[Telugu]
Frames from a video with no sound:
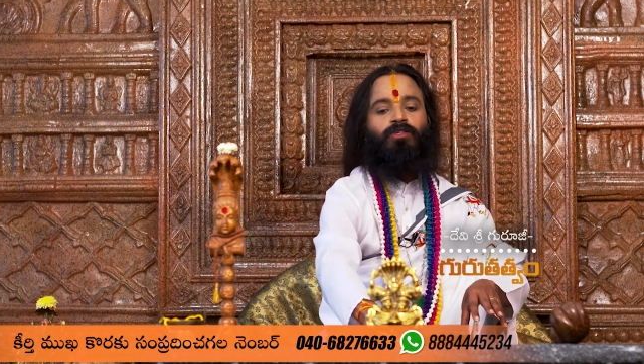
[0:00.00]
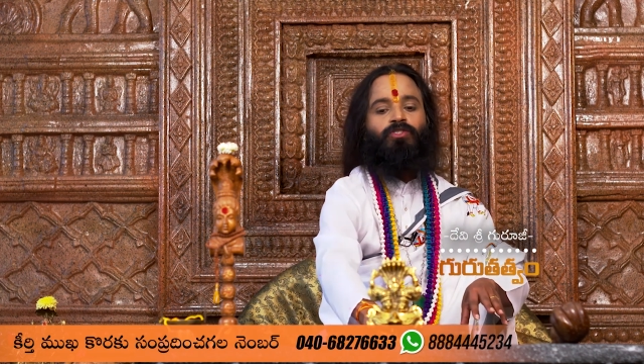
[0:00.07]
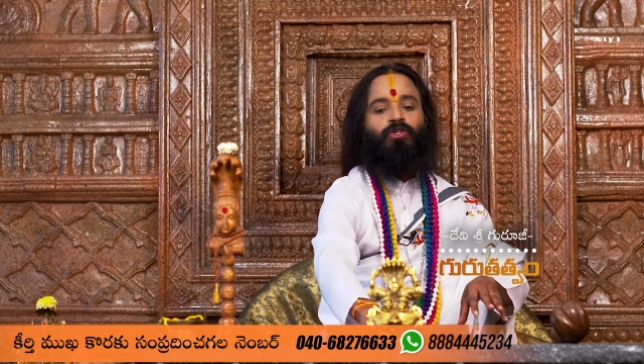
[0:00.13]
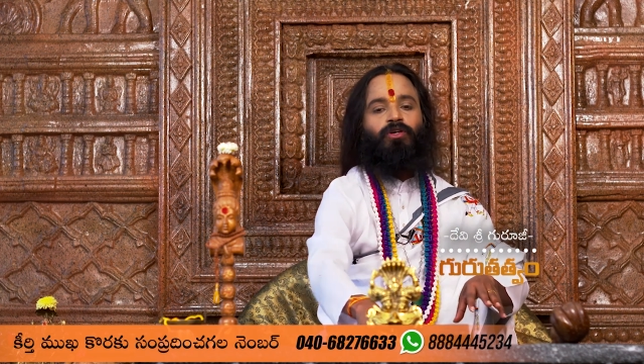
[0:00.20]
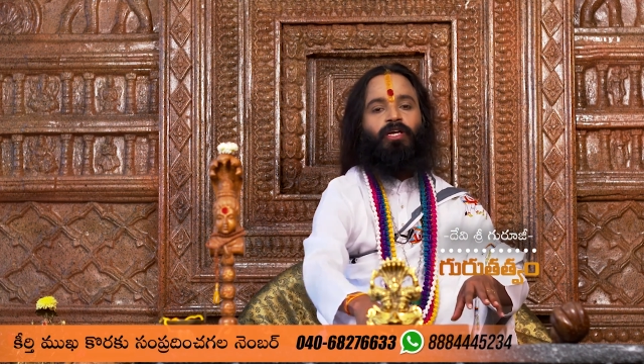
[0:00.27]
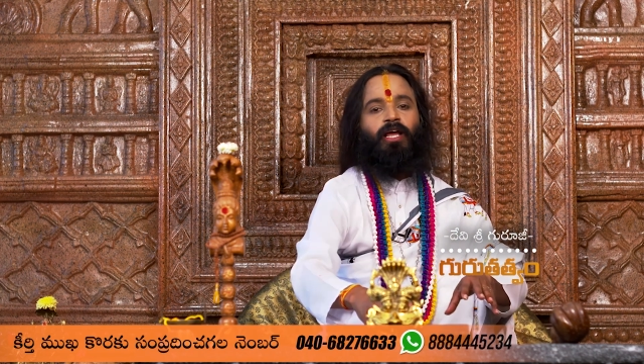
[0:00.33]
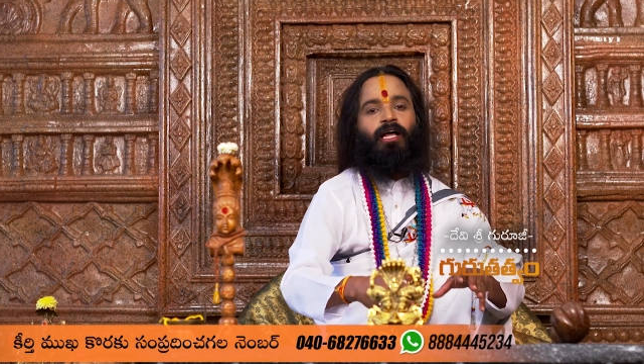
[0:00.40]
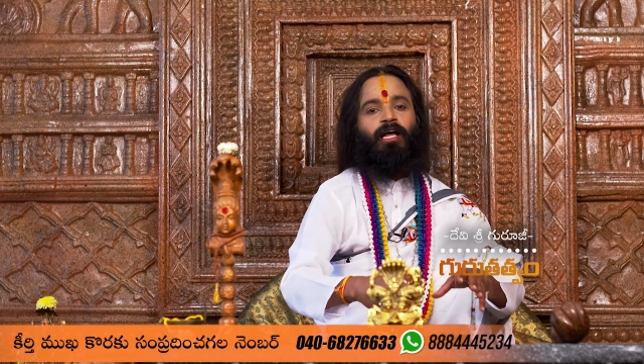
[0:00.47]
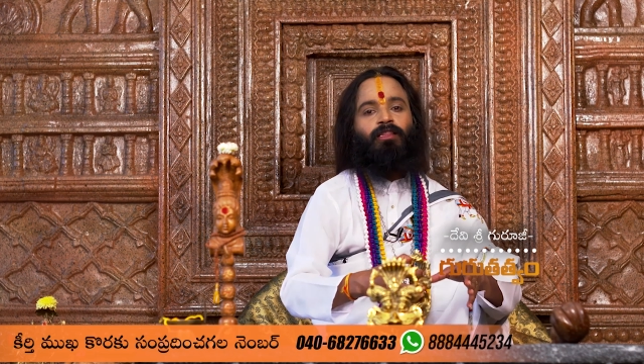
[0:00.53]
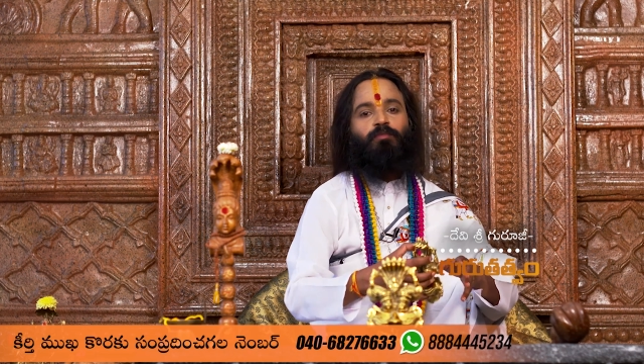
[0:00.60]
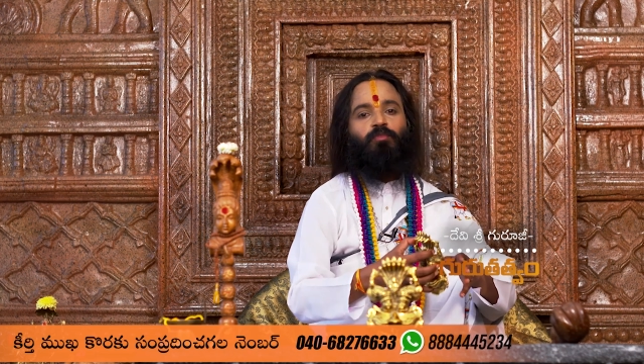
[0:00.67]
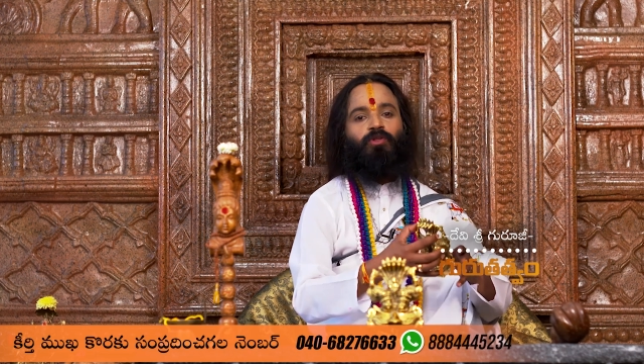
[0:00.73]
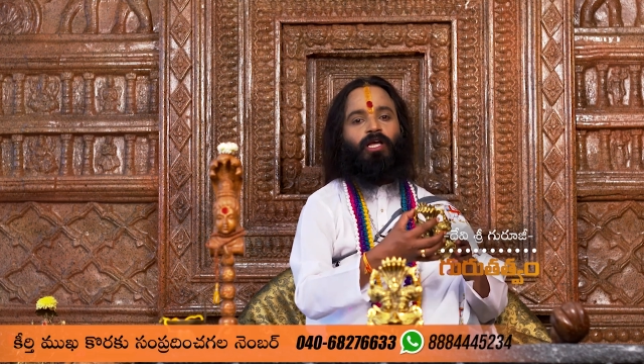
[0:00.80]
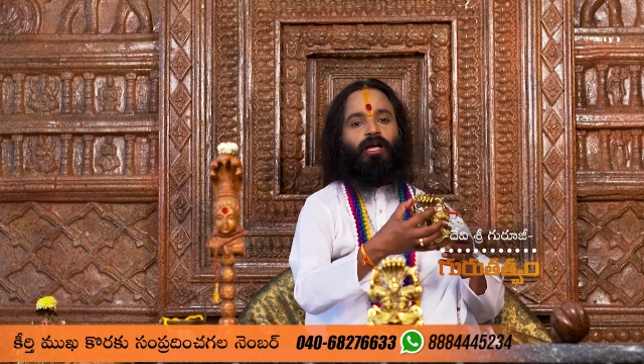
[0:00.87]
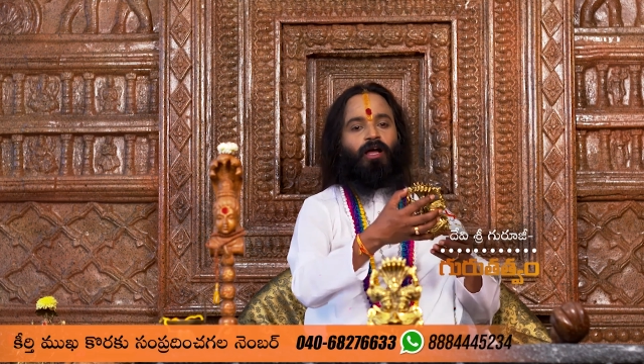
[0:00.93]
చూడండి
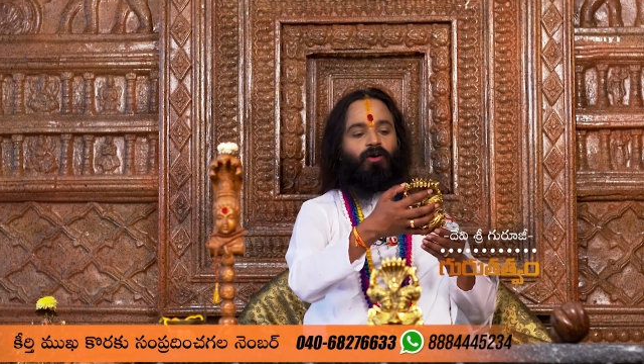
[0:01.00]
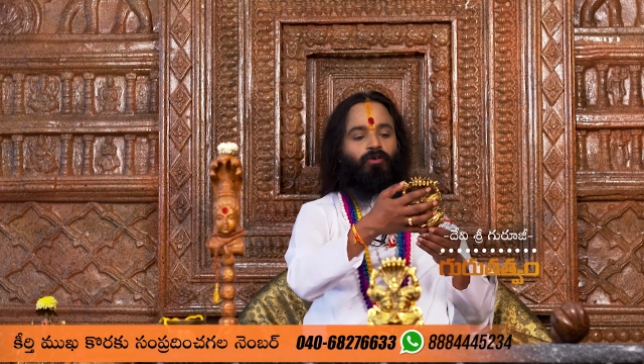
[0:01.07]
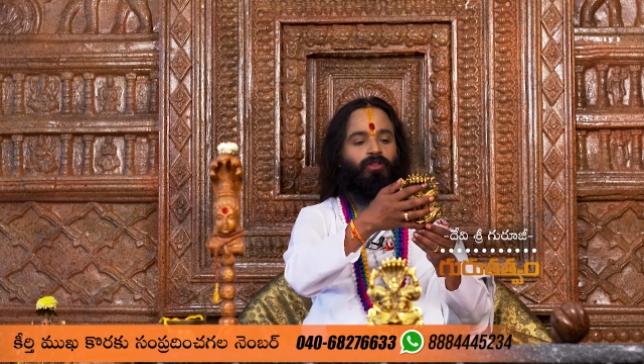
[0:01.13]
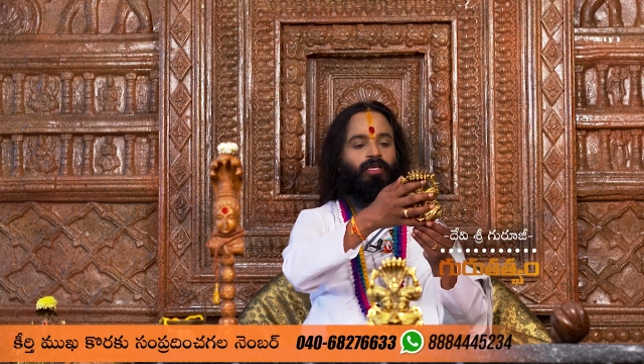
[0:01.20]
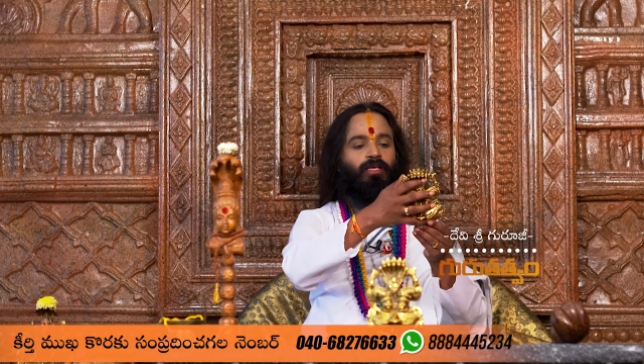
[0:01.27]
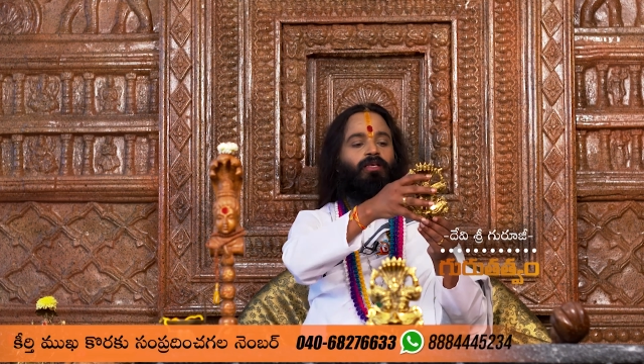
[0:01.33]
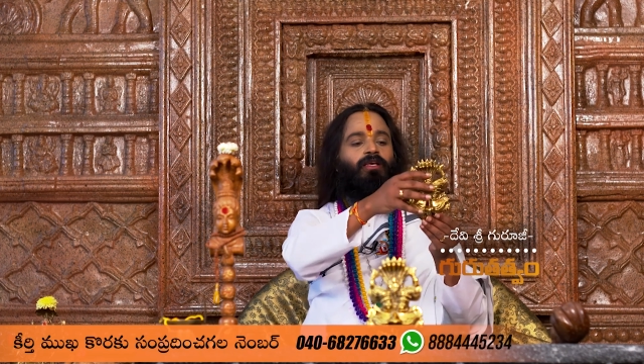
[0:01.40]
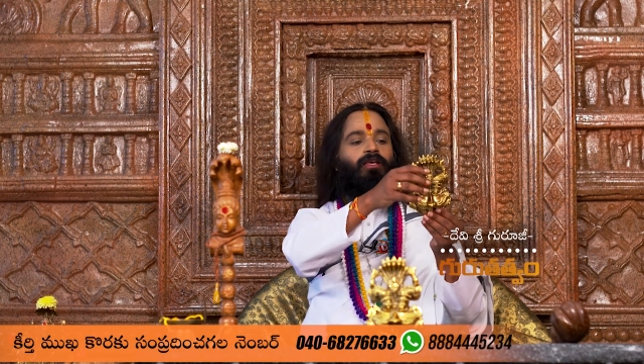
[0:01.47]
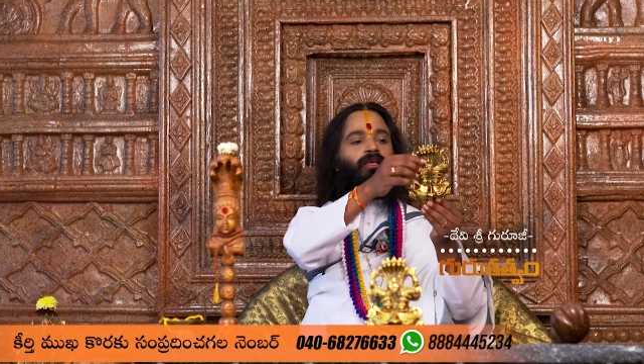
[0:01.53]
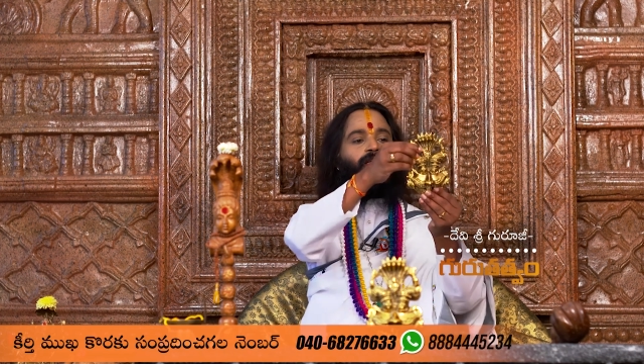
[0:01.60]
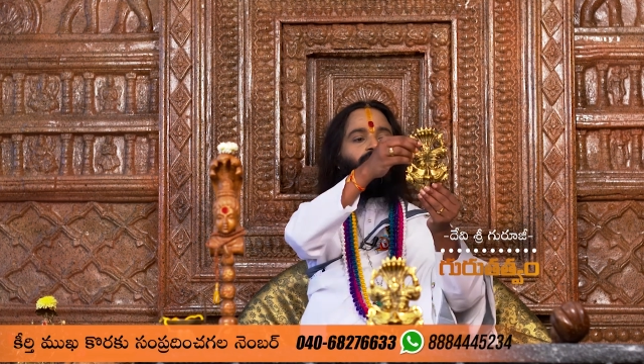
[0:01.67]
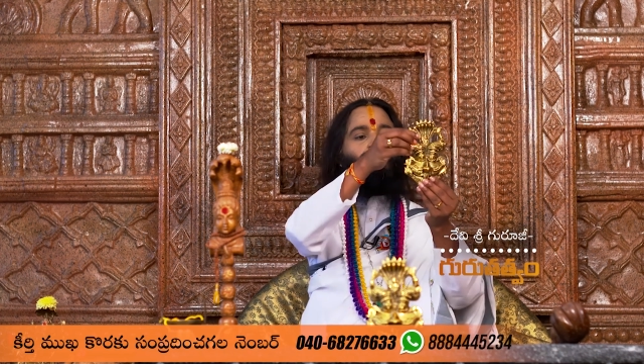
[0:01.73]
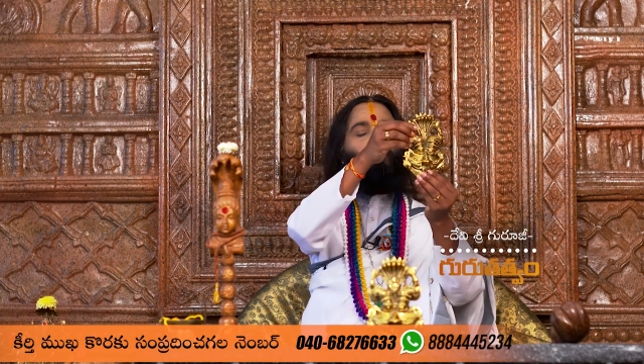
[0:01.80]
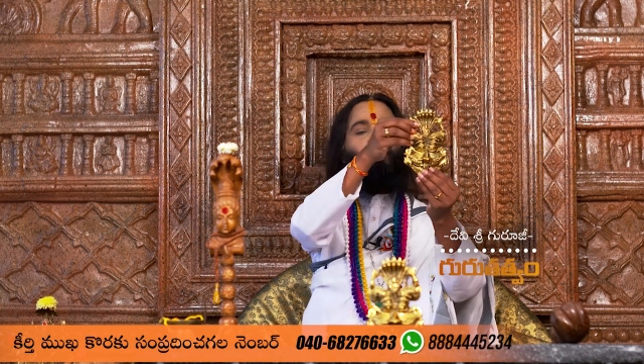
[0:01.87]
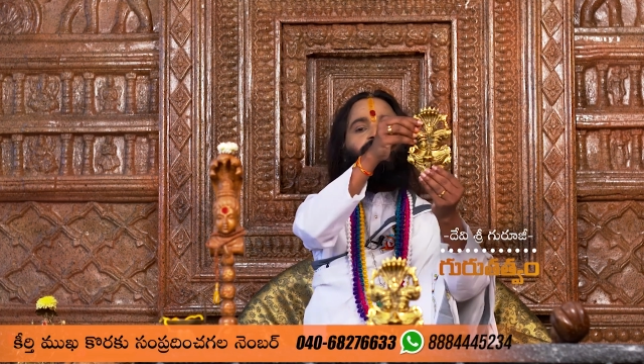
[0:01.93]
అద్భుతంగా ఉంది
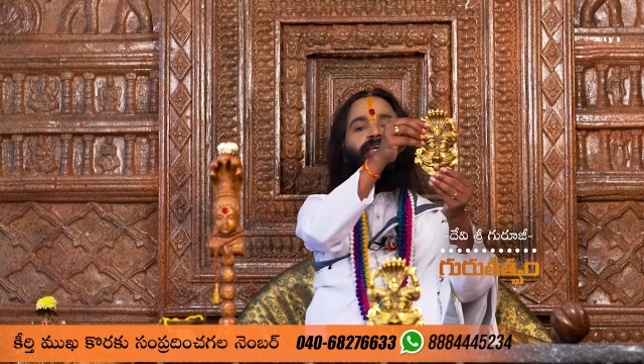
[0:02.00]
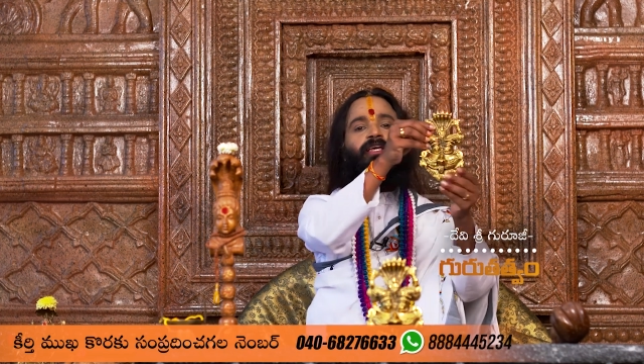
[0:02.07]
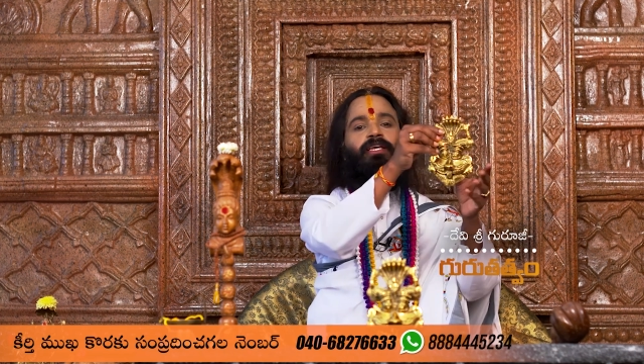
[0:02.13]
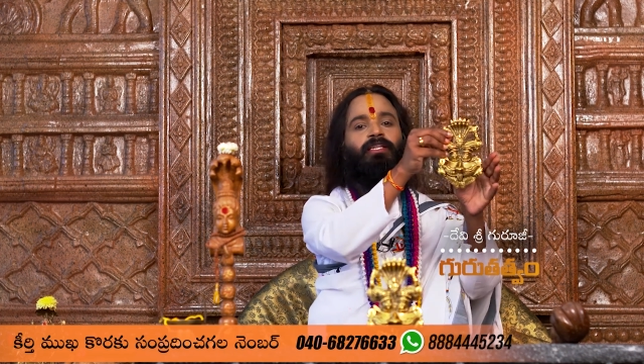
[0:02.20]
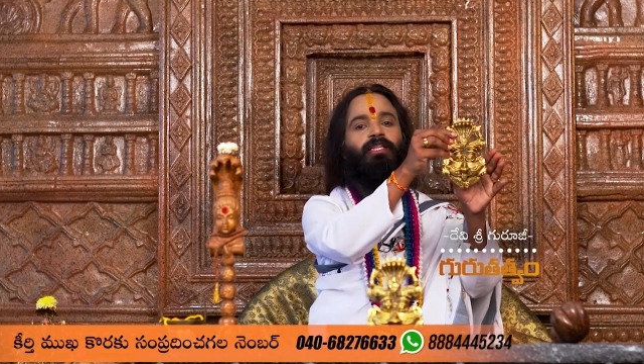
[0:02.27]
చూడండి